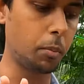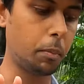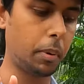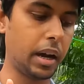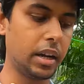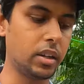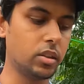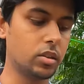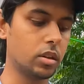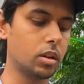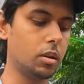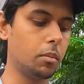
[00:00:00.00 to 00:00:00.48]
করে
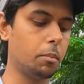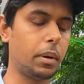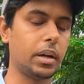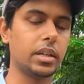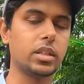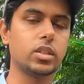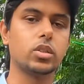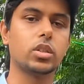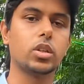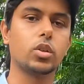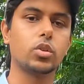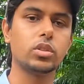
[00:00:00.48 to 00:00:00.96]
ভাইজার
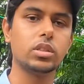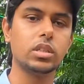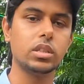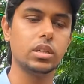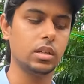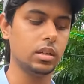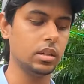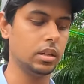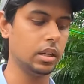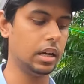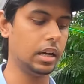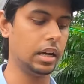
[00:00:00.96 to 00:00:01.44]
ভাইজারটা হচ্ছে
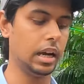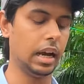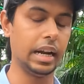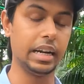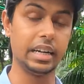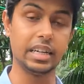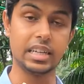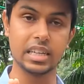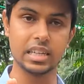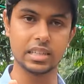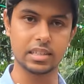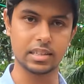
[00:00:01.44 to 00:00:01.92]

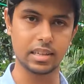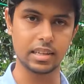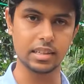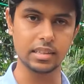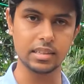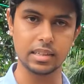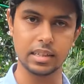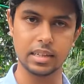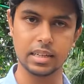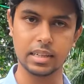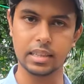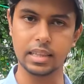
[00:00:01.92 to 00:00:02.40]
অ্যান্টি
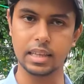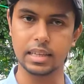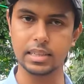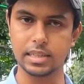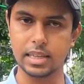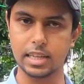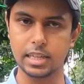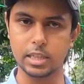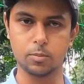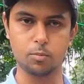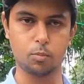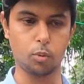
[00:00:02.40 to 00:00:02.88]
স্কেচ এটাতে
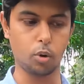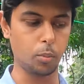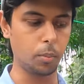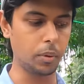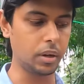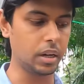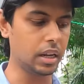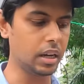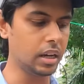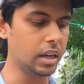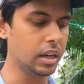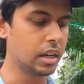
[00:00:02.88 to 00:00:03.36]
স্কেচ
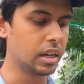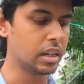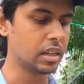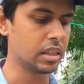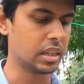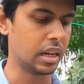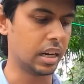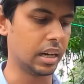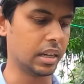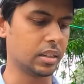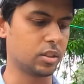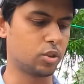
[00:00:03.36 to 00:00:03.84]
পড়বে না
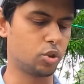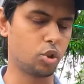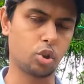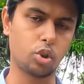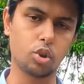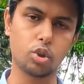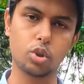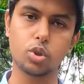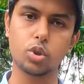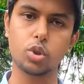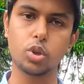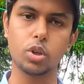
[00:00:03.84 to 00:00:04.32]
অ্যান্ড
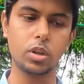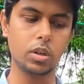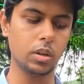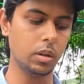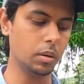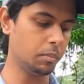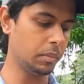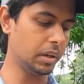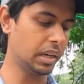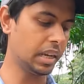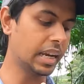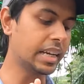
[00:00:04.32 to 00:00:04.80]
যথেষ্ট
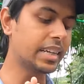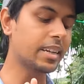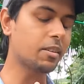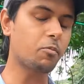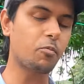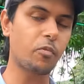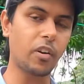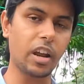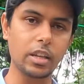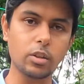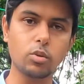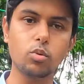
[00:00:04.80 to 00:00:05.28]
মানে এটার
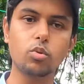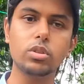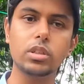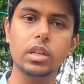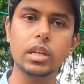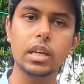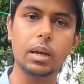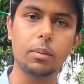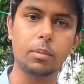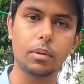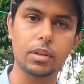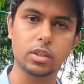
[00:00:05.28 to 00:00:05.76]
প্রাইস
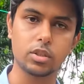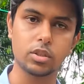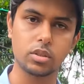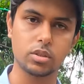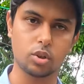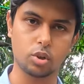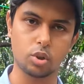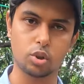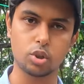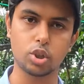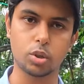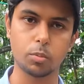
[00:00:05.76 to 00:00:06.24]
অনুযায়ী আমার কাছে
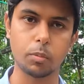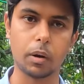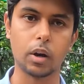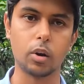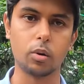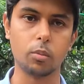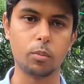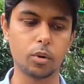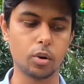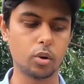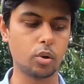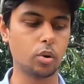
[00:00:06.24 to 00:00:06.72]
যথেষ্ট
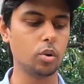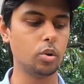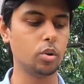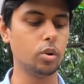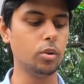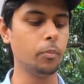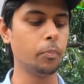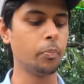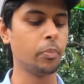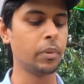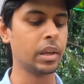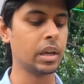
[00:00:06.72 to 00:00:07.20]
ভালো মনে
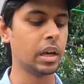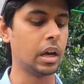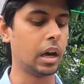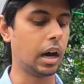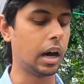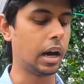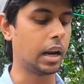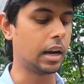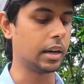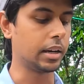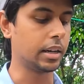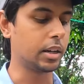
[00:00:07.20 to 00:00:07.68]
হলো
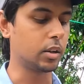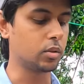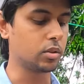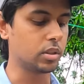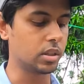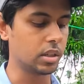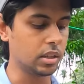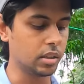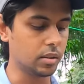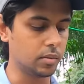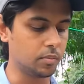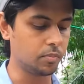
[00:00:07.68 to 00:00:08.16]
আর এটা
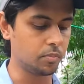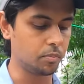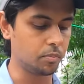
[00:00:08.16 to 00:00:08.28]
হচ্ছে